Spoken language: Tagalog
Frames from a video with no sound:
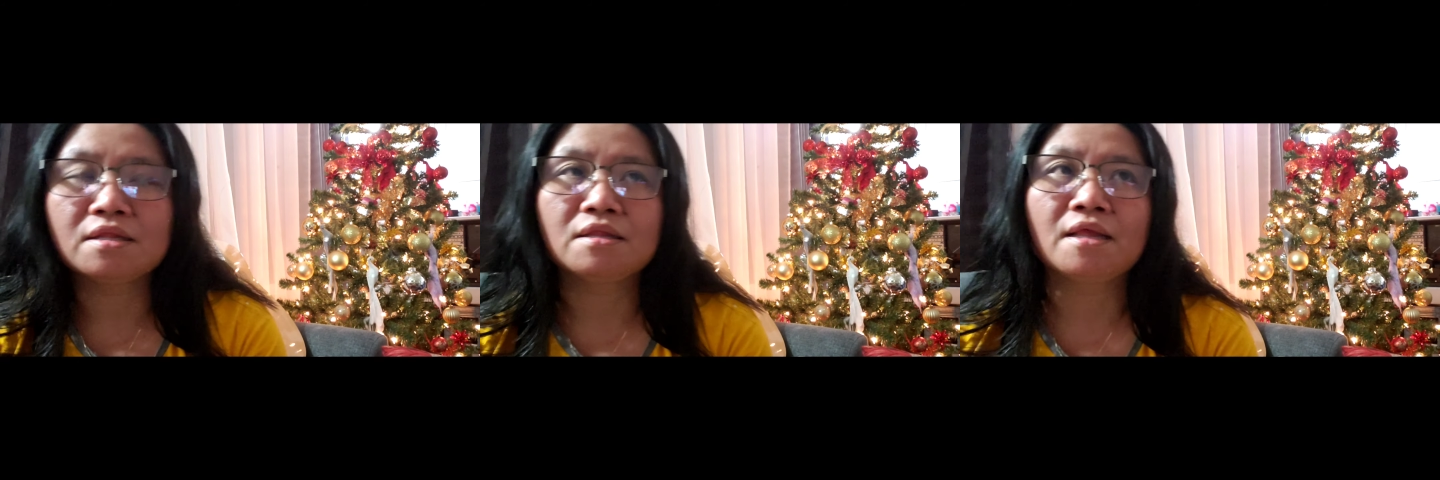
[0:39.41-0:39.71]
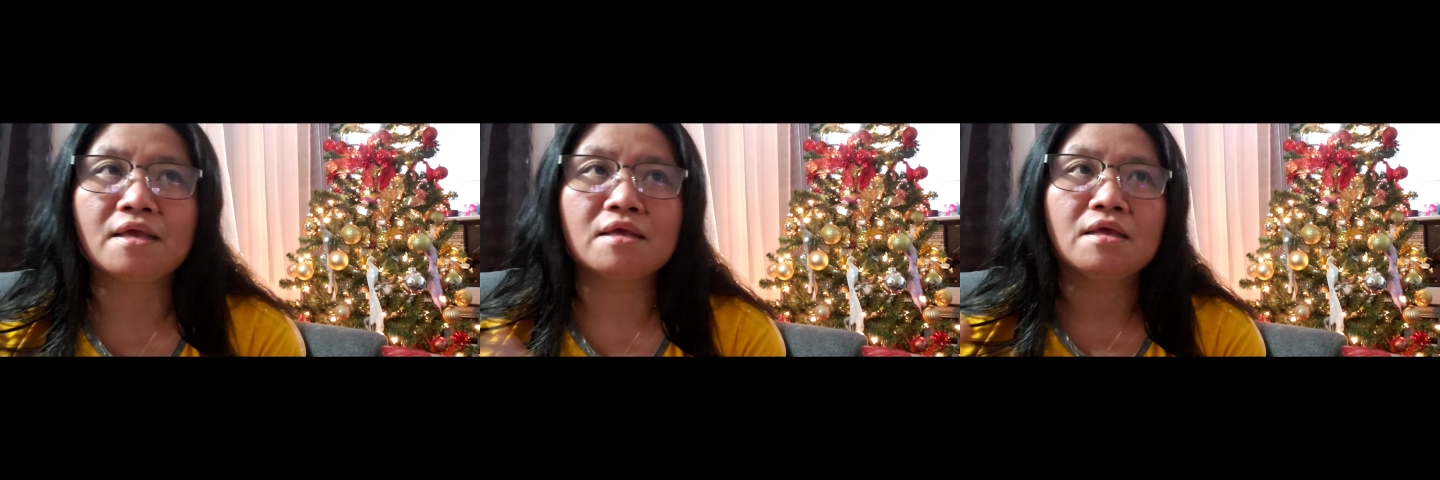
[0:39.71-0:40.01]

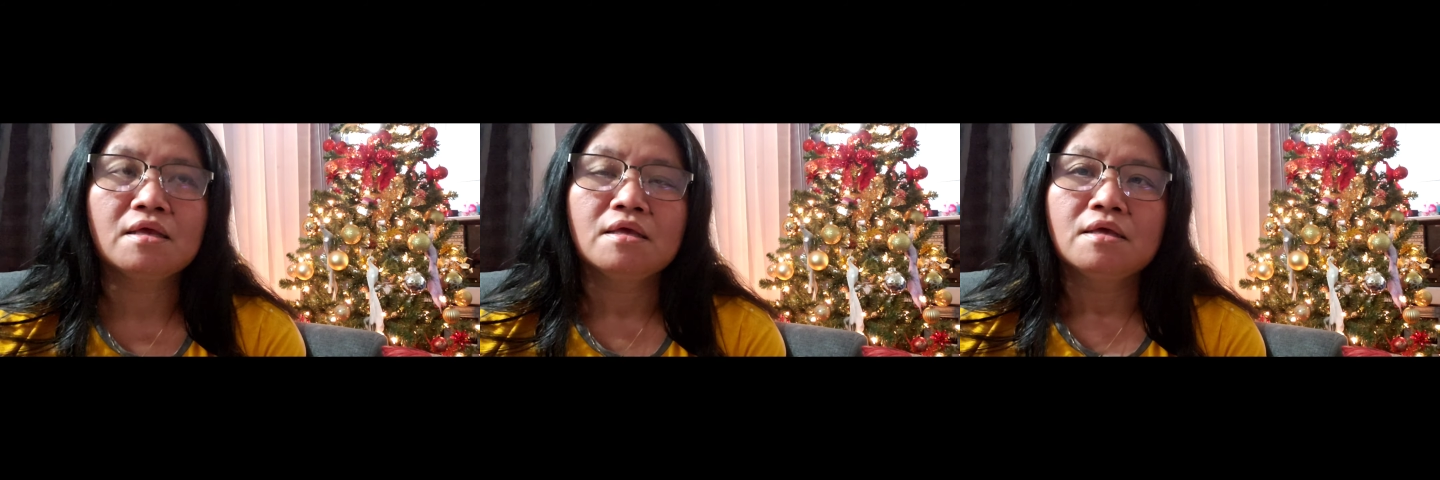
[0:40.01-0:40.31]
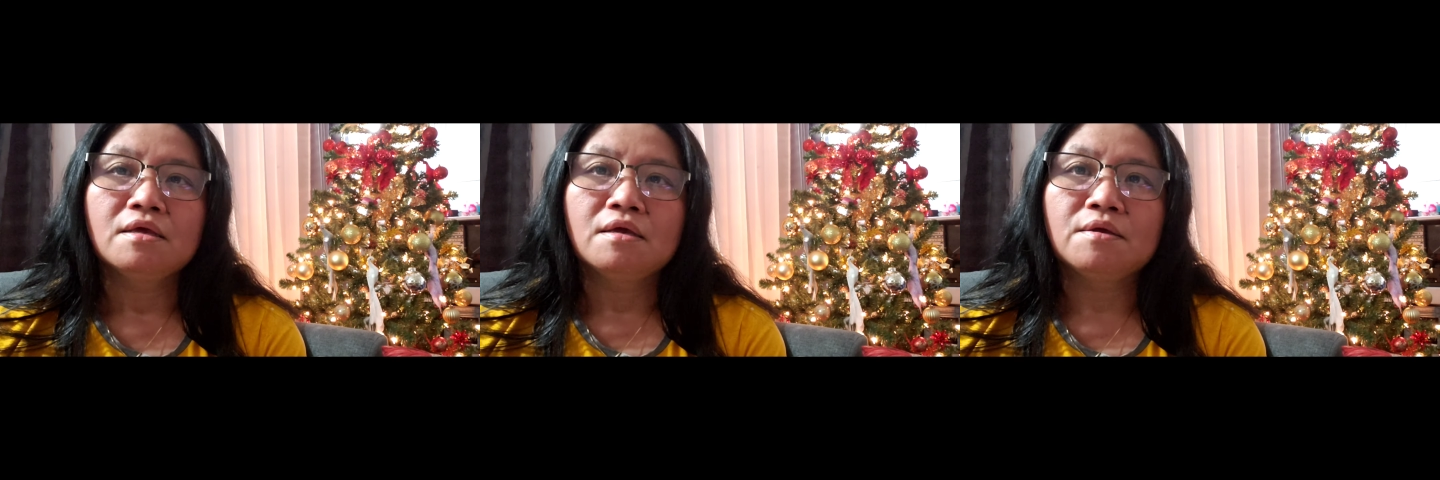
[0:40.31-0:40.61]
Like,
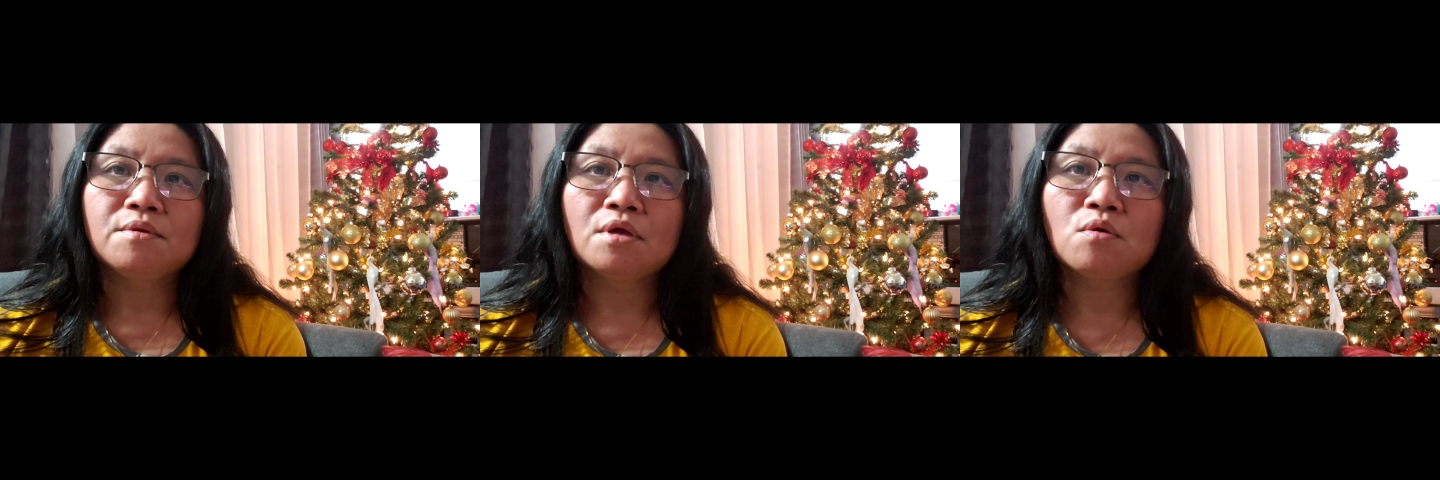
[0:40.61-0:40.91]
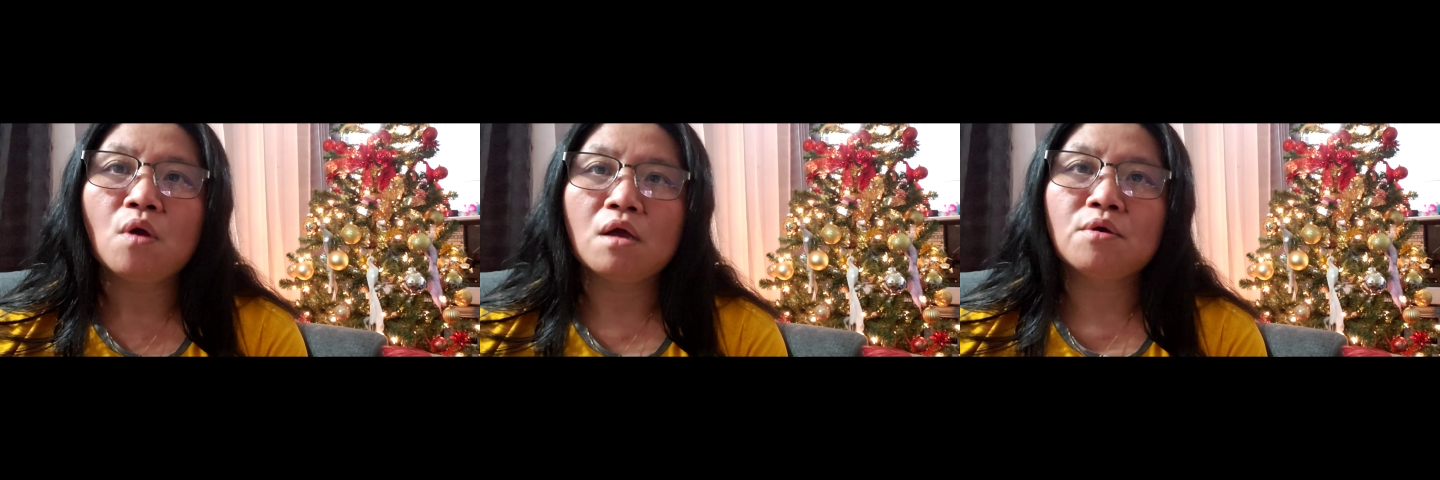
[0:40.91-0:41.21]

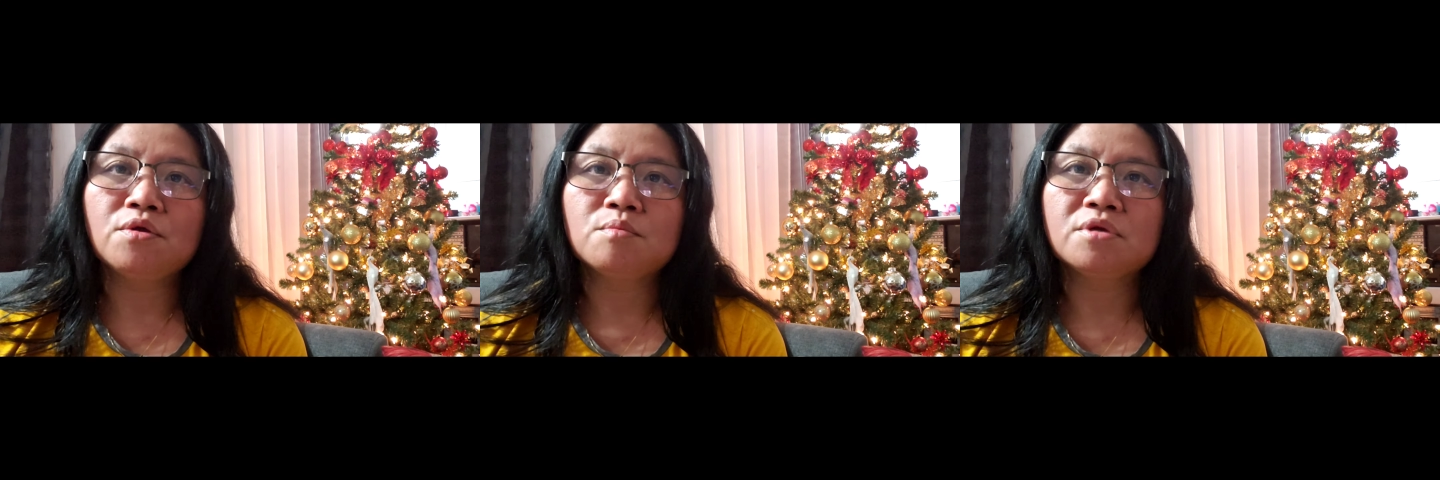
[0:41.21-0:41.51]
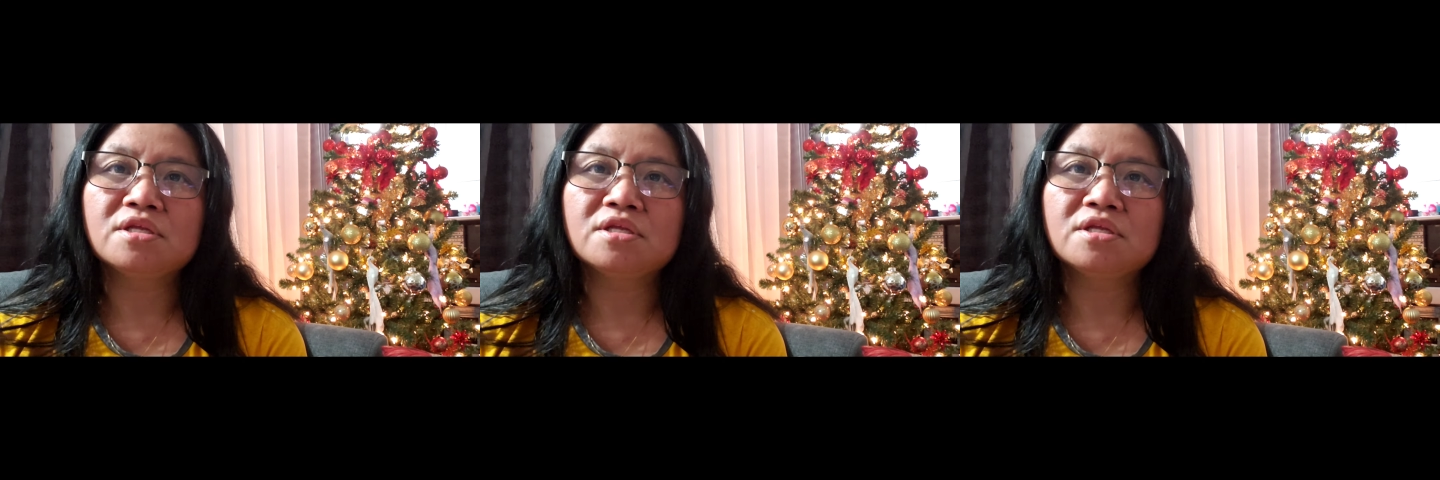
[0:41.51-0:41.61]
nakuha ko yung